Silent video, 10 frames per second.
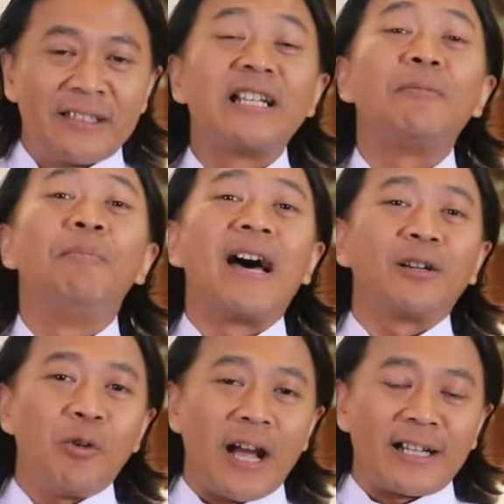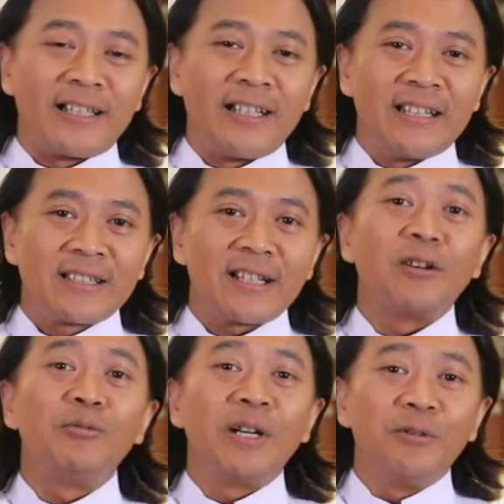dan kebaruan
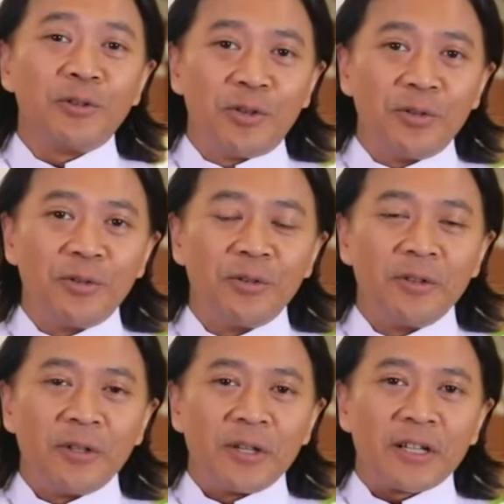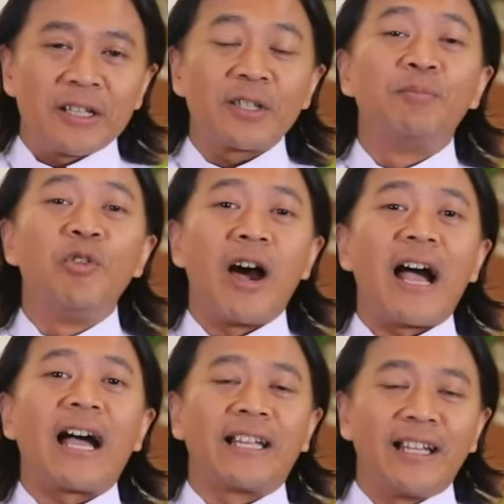selalu menuju ke sebuah
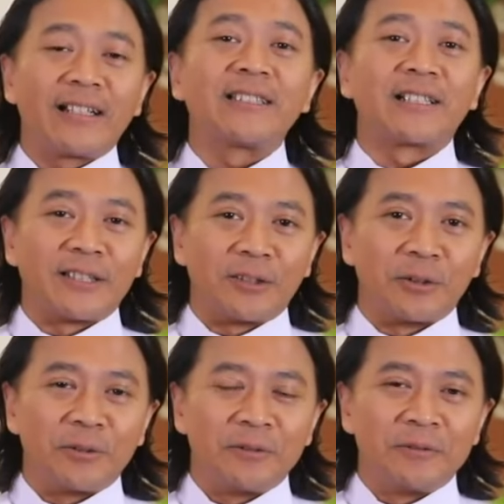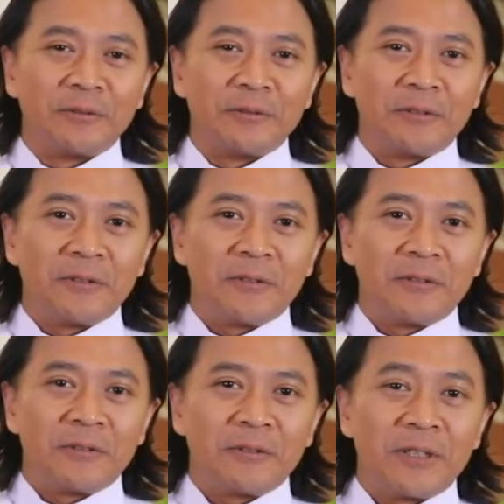akhir tertentu.
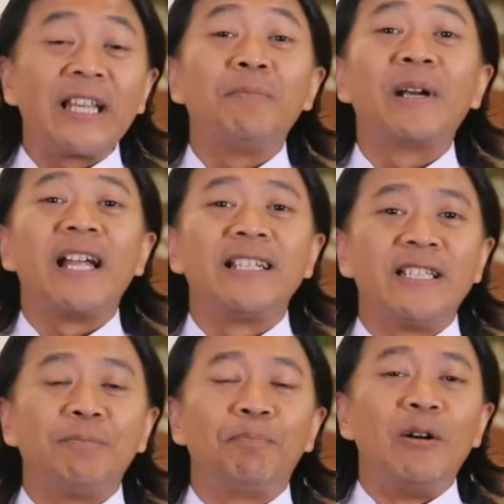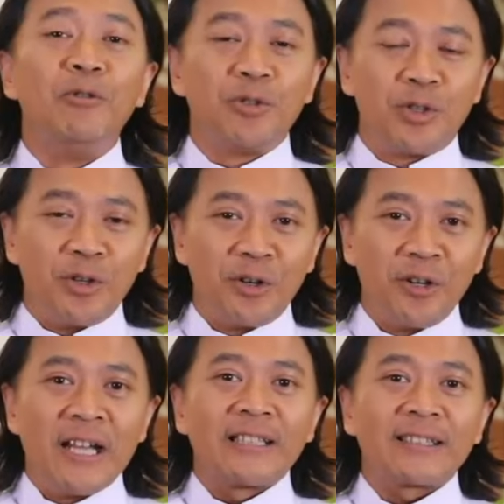Kita berada di penghujung
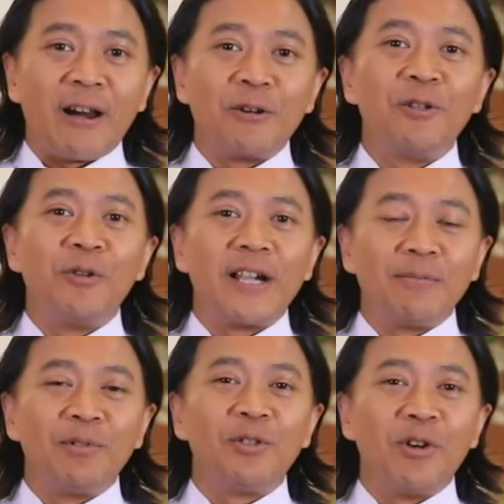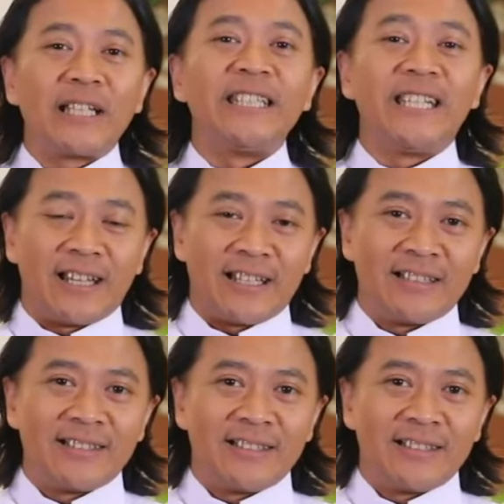tahun 2023